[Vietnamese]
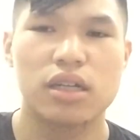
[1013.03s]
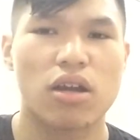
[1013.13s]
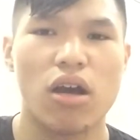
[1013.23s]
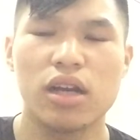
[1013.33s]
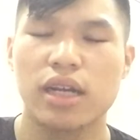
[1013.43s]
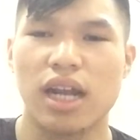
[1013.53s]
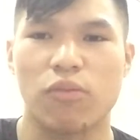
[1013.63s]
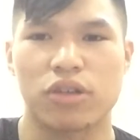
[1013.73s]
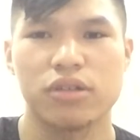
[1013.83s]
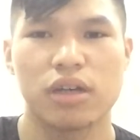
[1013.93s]
có ít cái
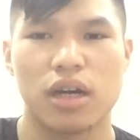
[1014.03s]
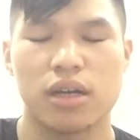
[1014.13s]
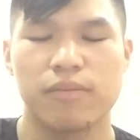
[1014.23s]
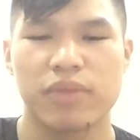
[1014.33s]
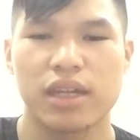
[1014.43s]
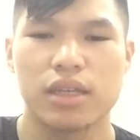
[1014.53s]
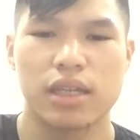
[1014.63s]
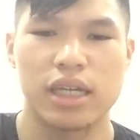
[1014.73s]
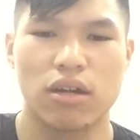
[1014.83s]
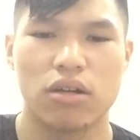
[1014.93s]
lòng thương hơn
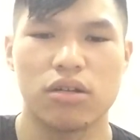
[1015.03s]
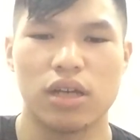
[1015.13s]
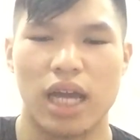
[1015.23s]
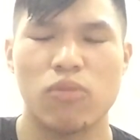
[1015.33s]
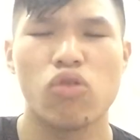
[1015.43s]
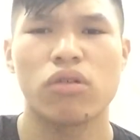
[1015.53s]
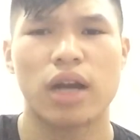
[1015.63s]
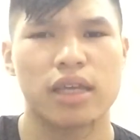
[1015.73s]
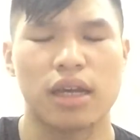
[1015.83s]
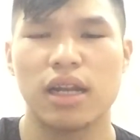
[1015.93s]
thì con người lại buông
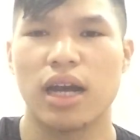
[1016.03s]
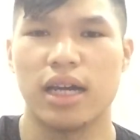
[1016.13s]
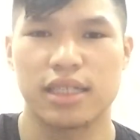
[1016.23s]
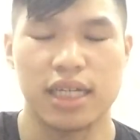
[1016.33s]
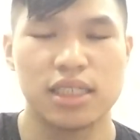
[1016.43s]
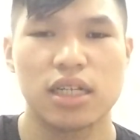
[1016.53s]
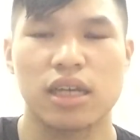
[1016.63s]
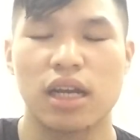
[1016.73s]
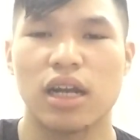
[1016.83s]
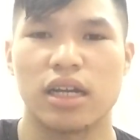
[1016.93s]
ra những cái lời chỉ trích,
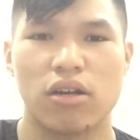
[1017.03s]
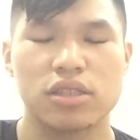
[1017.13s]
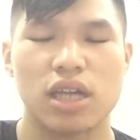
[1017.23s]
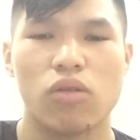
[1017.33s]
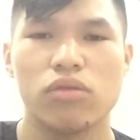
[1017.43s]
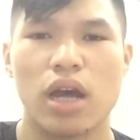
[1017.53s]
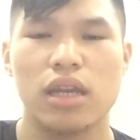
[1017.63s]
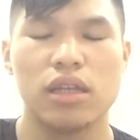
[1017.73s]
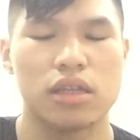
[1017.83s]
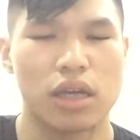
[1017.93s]
những cái lời nói xấu
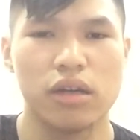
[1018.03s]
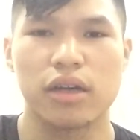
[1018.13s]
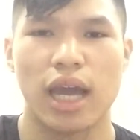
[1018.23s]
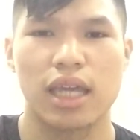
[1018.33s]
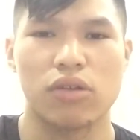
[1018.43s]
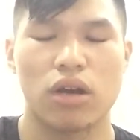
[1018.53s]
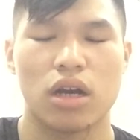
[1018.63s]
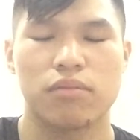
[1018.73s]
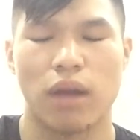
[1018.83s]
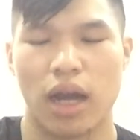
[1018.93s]
đến những người khác nhiều
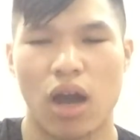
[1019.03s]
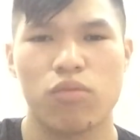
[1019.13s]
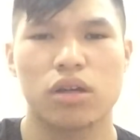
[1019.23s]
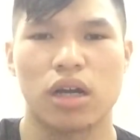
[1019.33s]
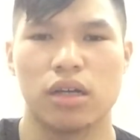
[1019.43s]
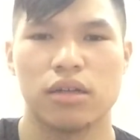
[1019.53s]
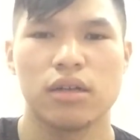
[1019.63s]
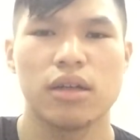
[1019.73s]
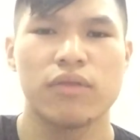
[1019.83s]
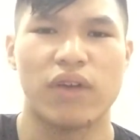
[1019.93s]
hơn, mà không cần
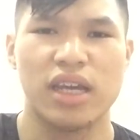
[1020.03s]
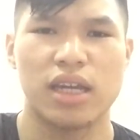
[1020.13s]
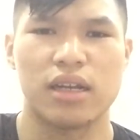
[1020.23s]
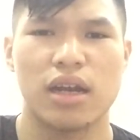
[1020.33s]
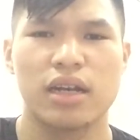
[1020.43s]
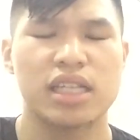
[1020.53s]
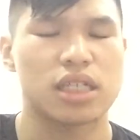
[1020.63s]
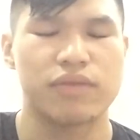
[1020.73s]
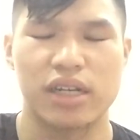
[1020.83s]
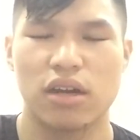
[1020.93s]
phải nhìn đến cái
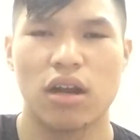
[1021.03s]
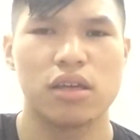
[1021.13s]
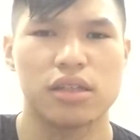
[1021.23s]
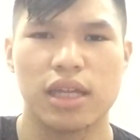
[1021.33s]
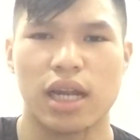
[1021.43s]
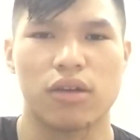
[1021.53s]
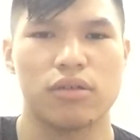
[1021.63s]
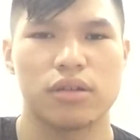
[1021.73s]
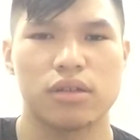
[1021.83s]
sự việc đó nó như thế nào